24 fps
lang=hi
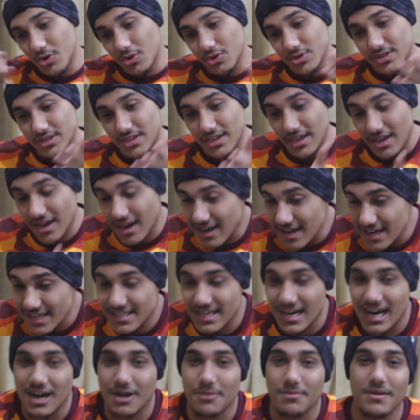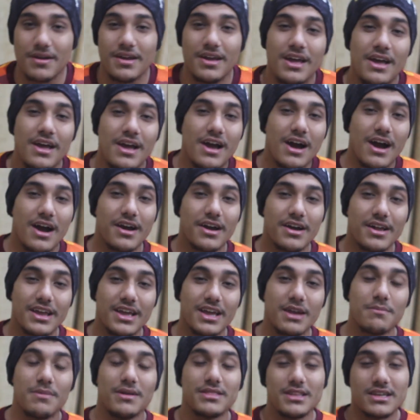उसकी अगली साइड पे अगर
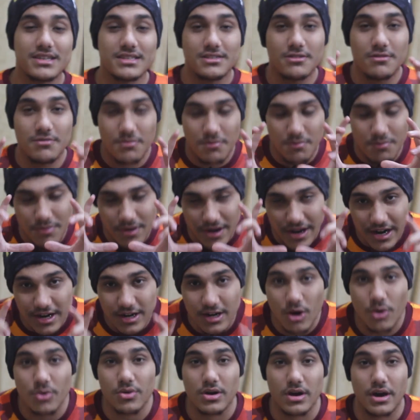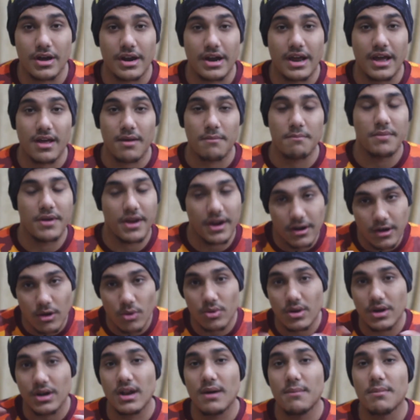एक बंदा सिर्फ ब्रेक डाउन कर रहा है ब्रेक
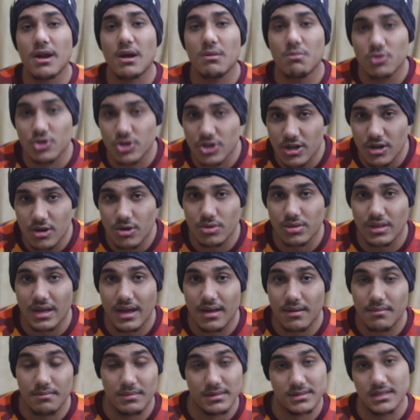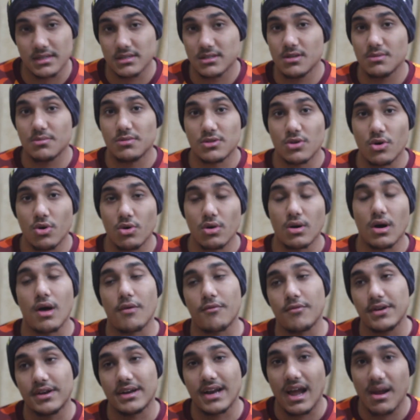डाउन करना बड़ा मुश्किल होता है मैं सच से बताऊँ
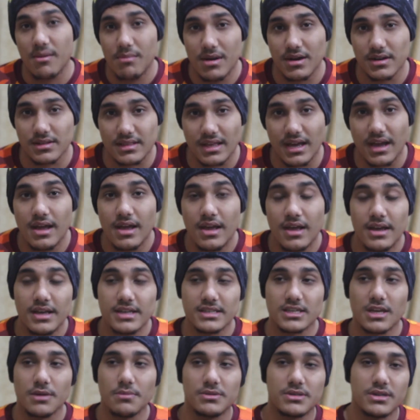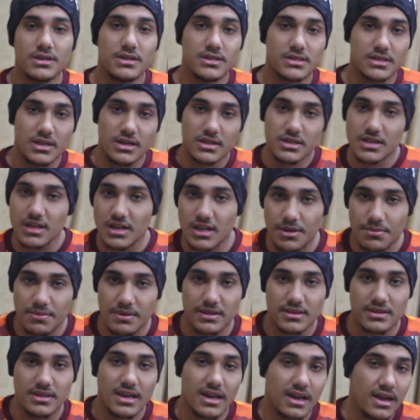काफ़ी टाइम लगता है इसके पीछे रिसर्च करनी
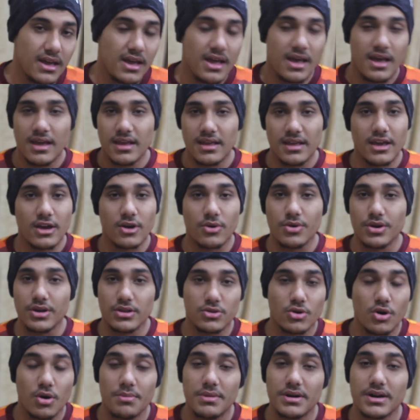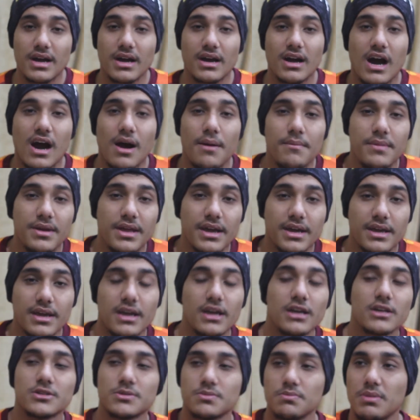पड़ती है ये कोई दो मिनट का काम नहीं है
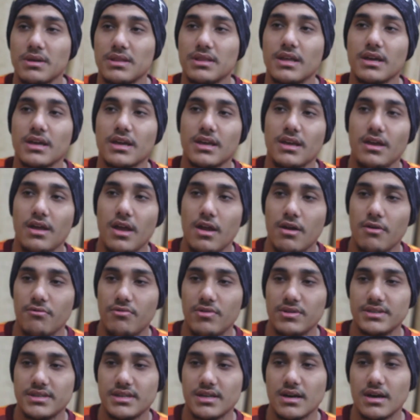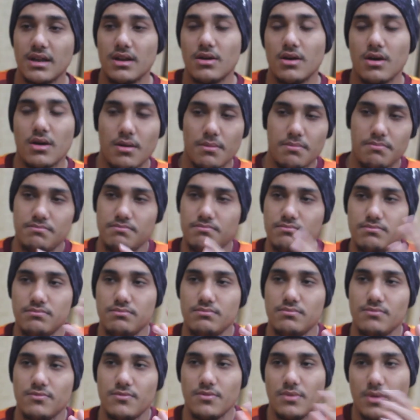कि एक बंदे की फिज़िकल
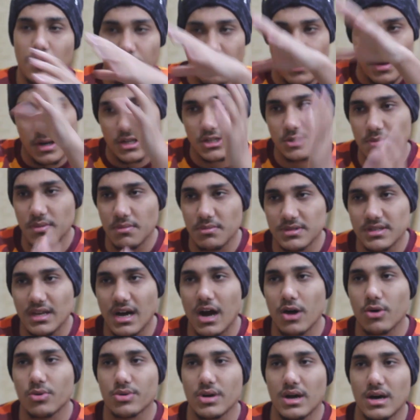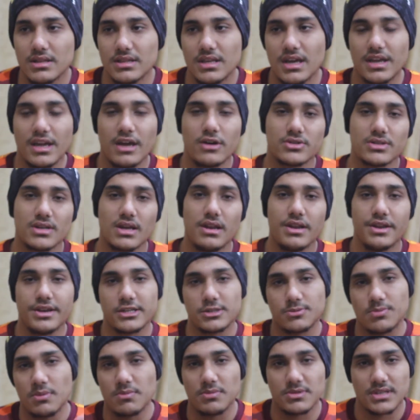पेरेंट्स पे मजाक उड़ा दिया या उसके
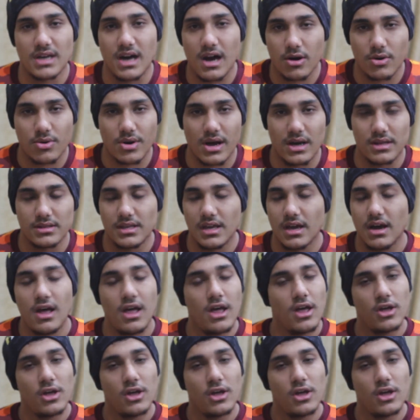लिरिक्स पे मजाक उड़ा दिया